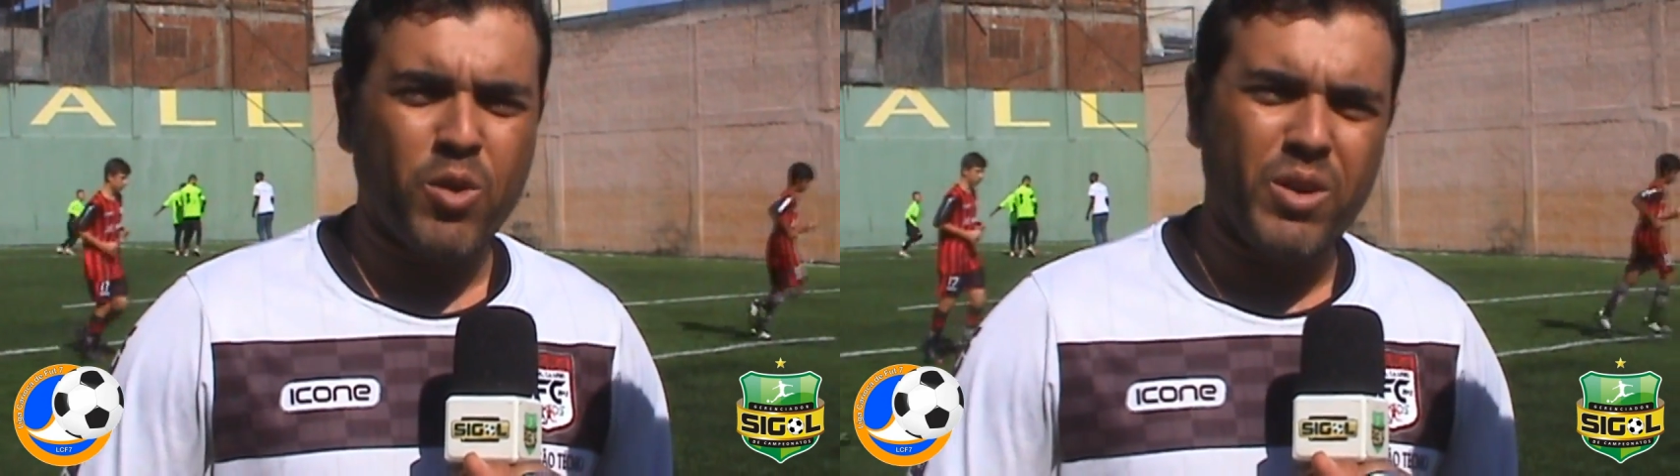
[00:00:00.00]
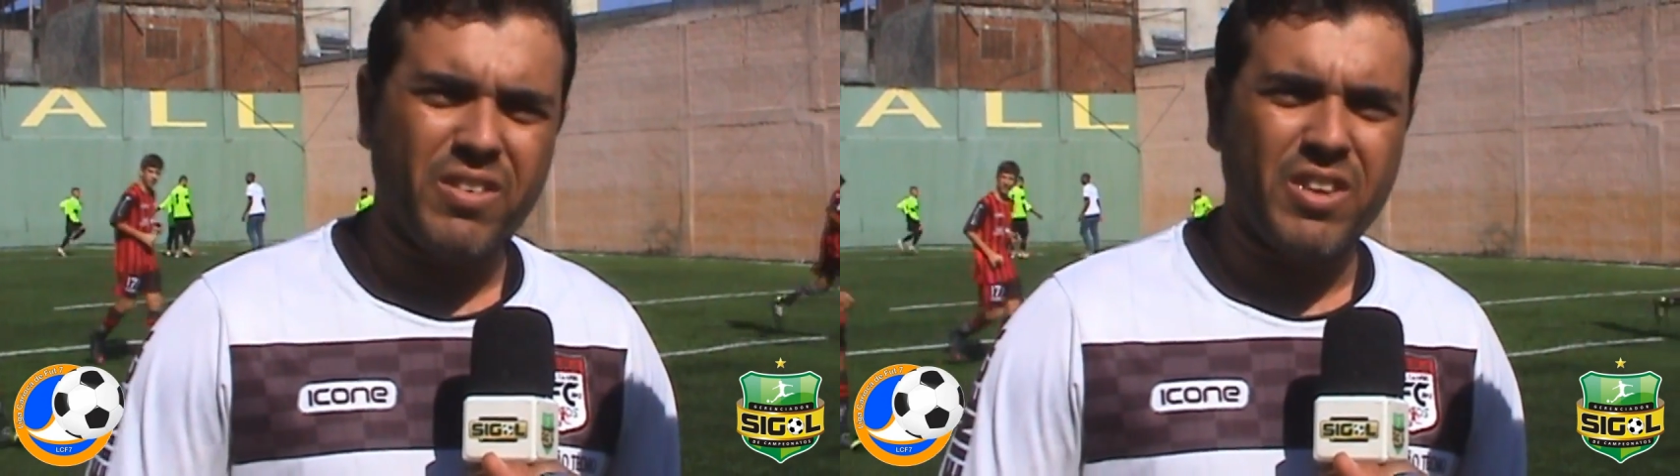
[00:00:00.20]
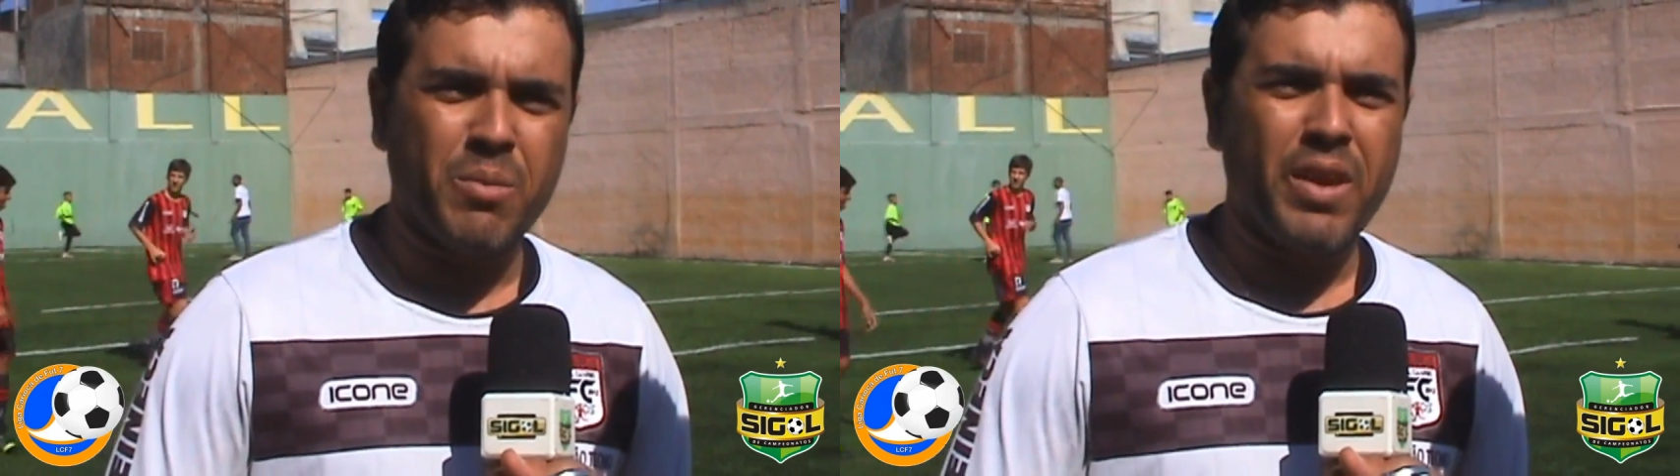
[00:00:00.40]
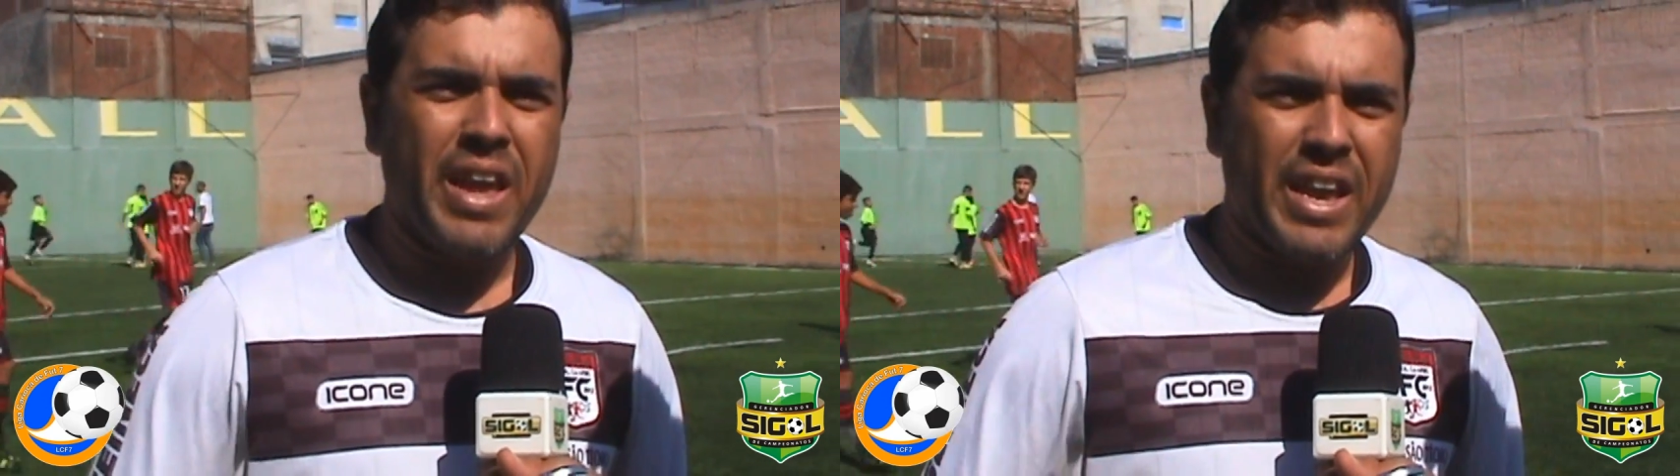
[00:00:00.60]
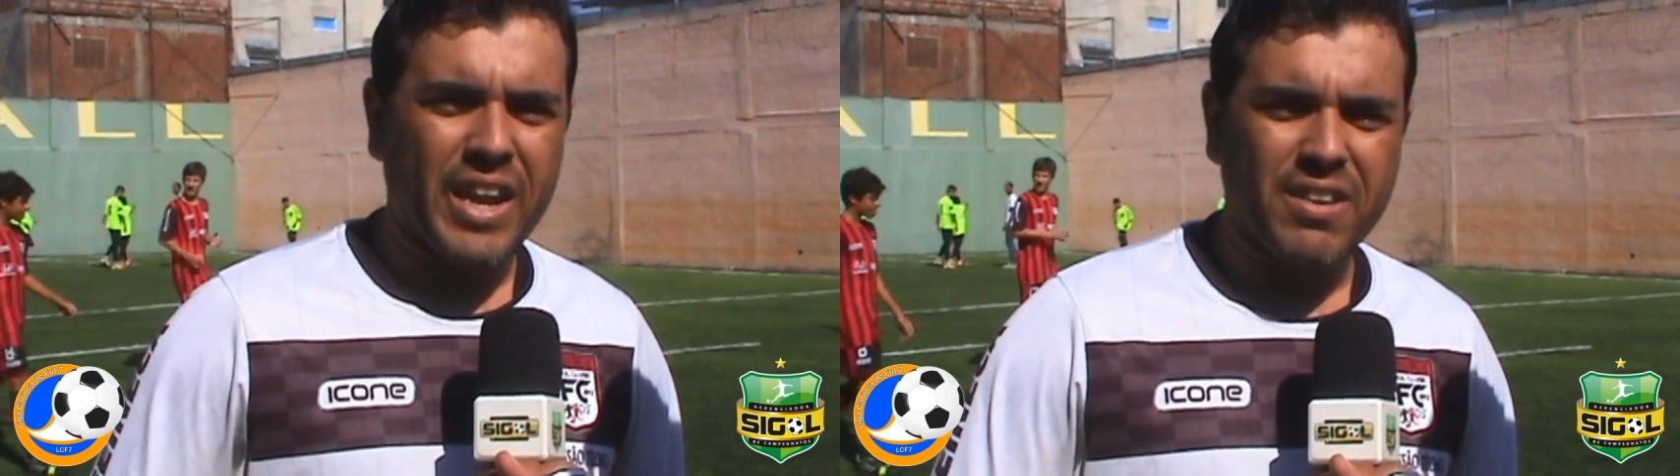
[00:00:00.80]
marcou em cima
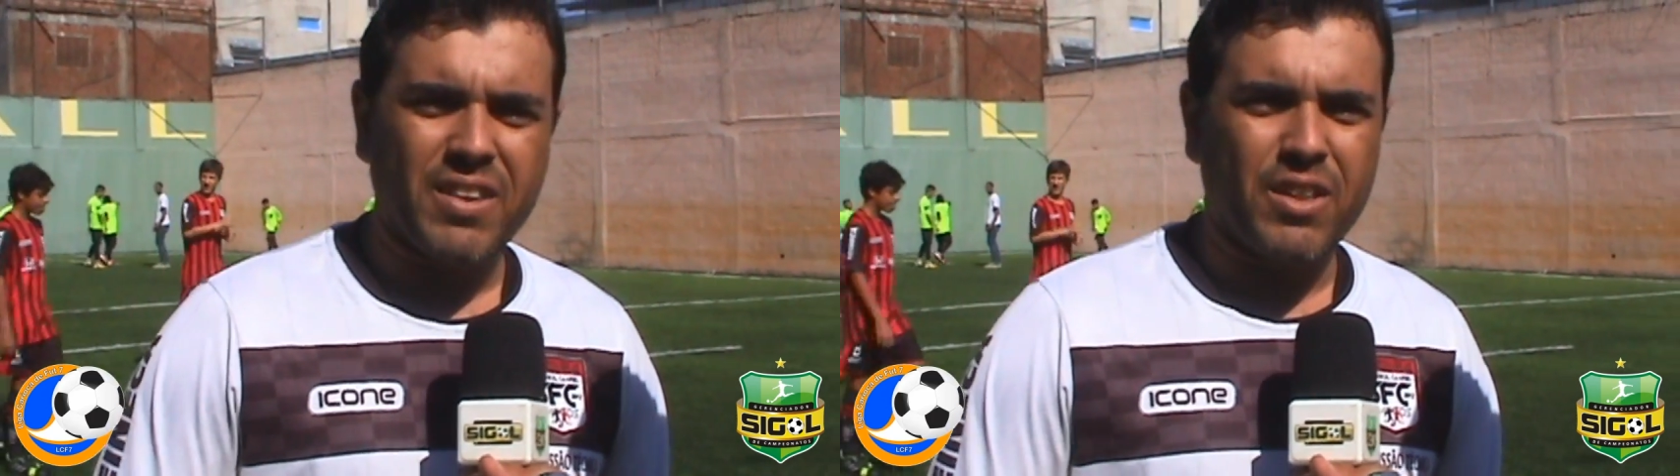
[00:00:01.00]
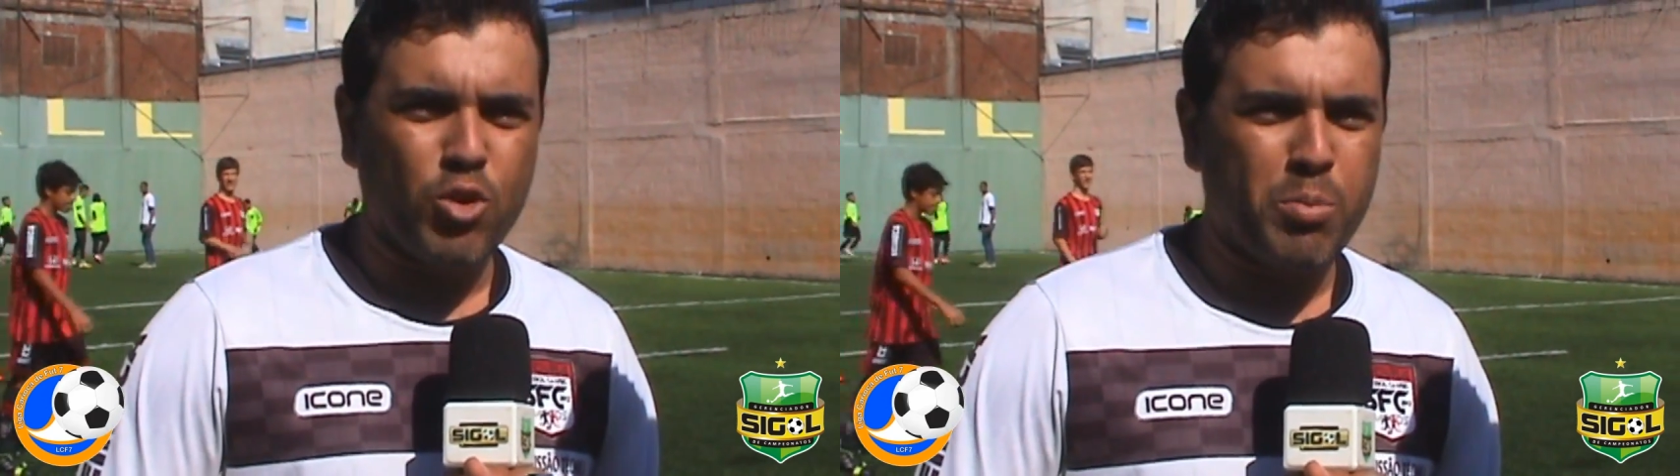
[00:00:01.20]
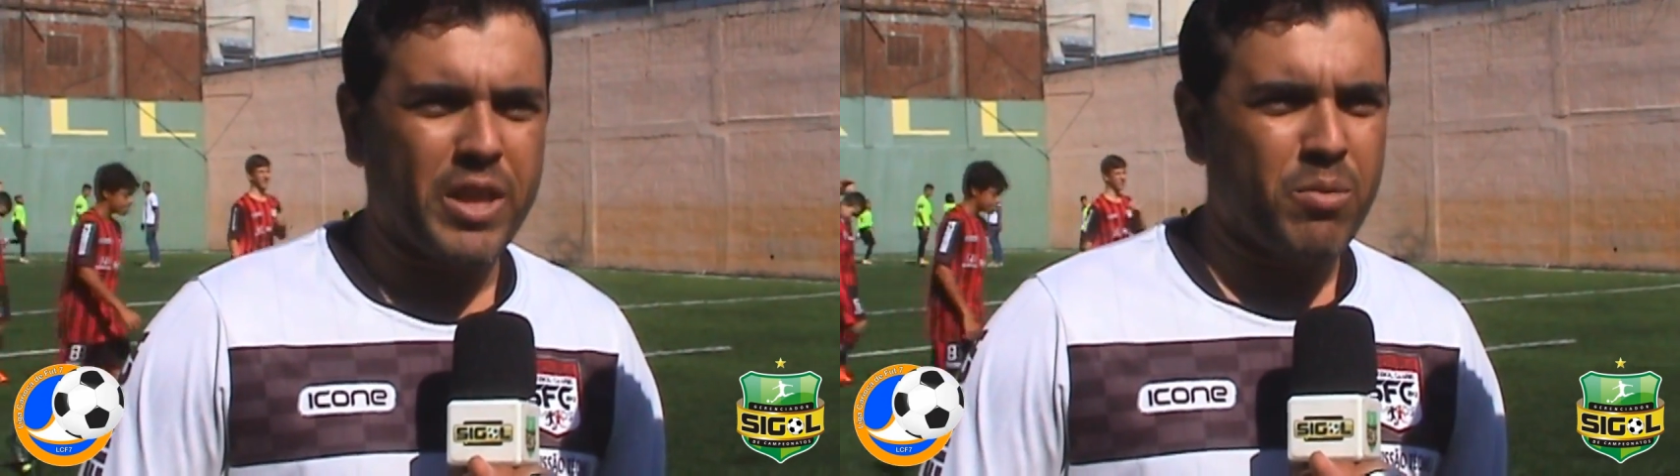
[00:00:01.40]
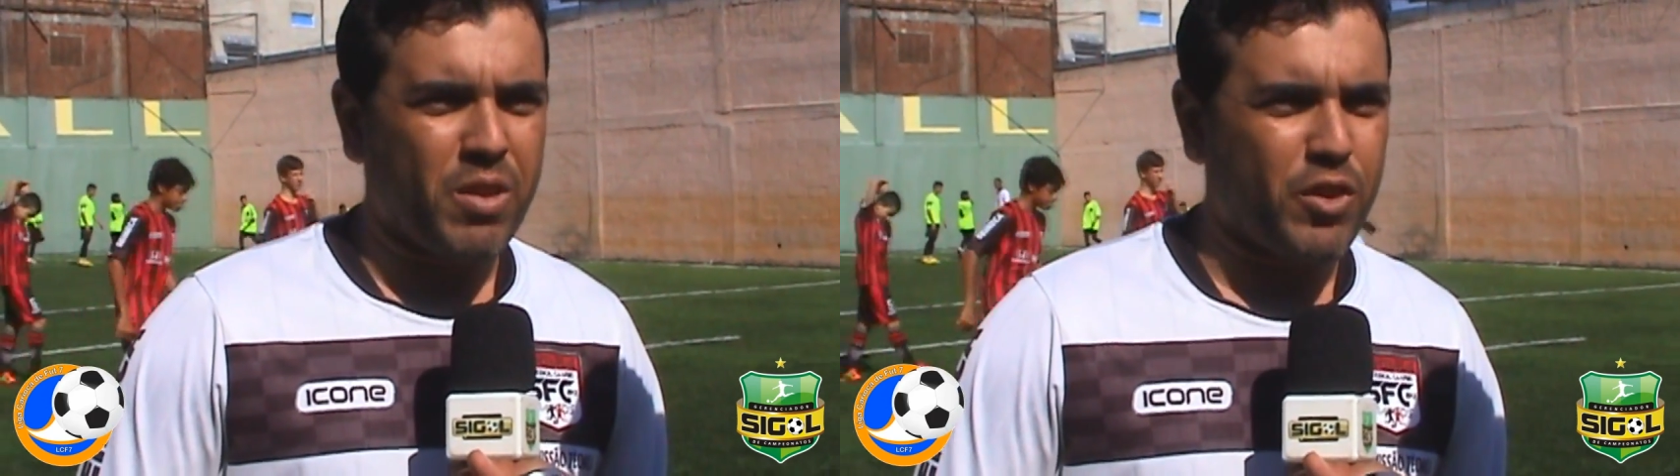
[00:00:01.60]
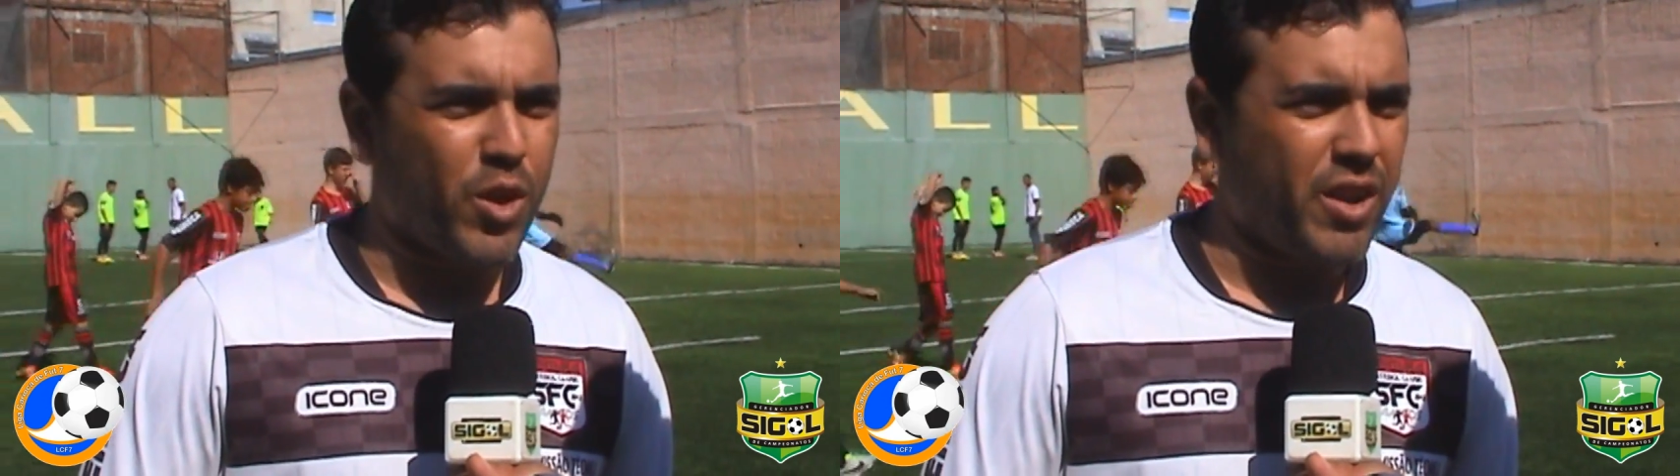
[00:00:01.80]
e graças a Deus
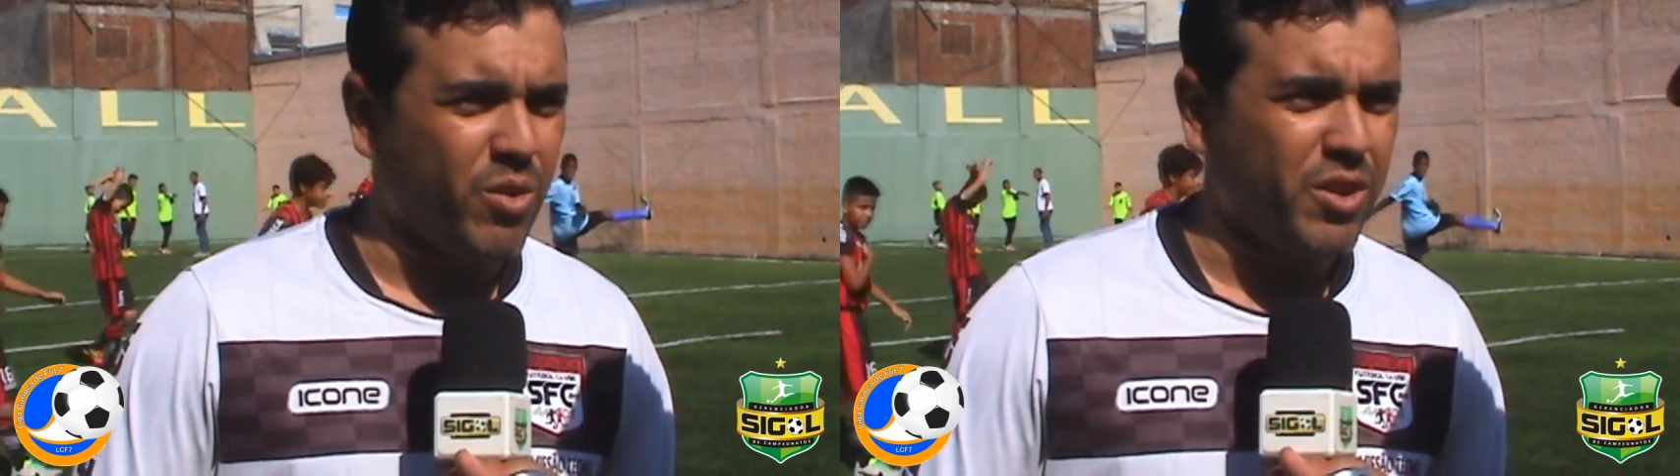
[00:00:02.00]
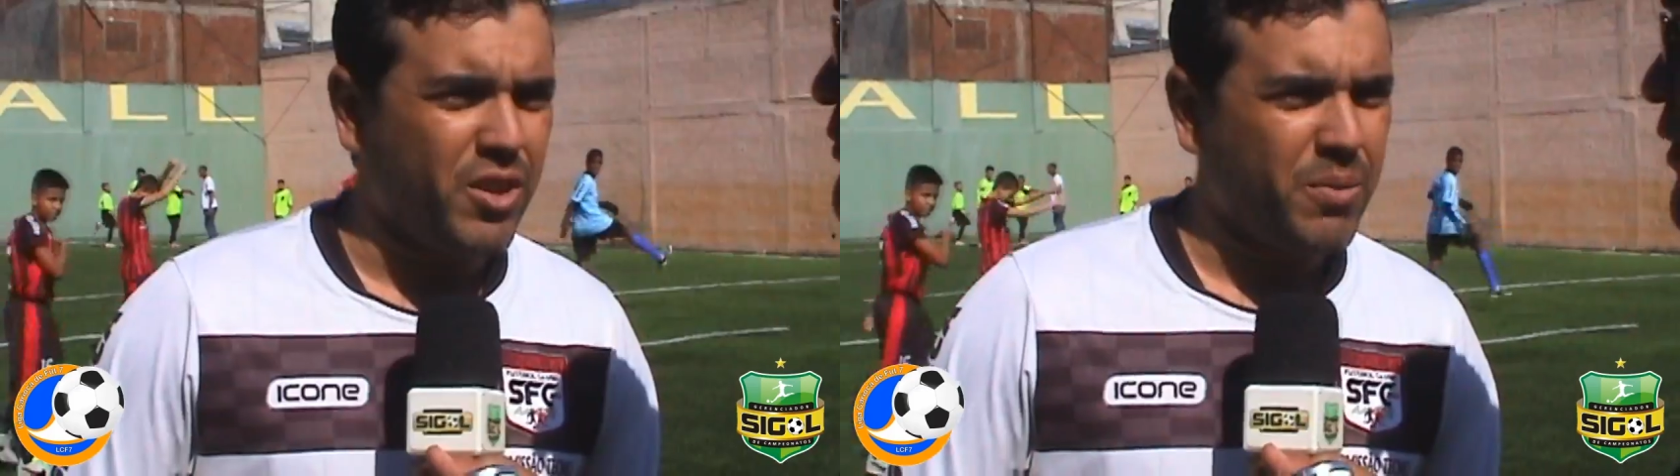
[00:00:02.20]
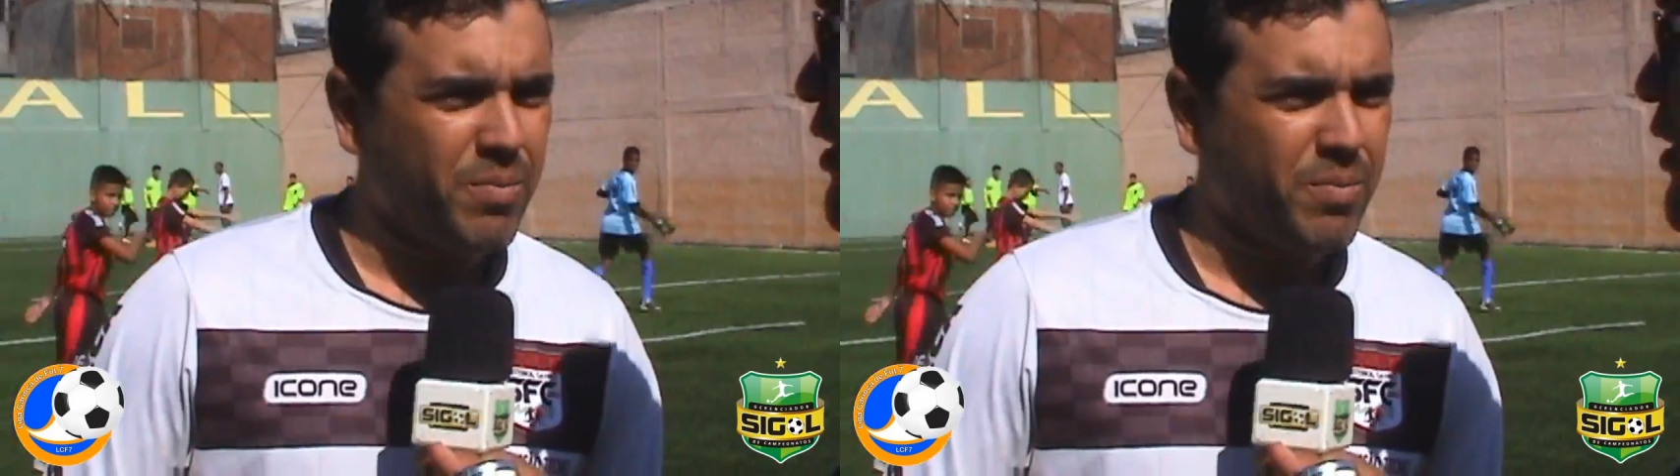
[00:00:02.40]
obtemos a vitória hoje.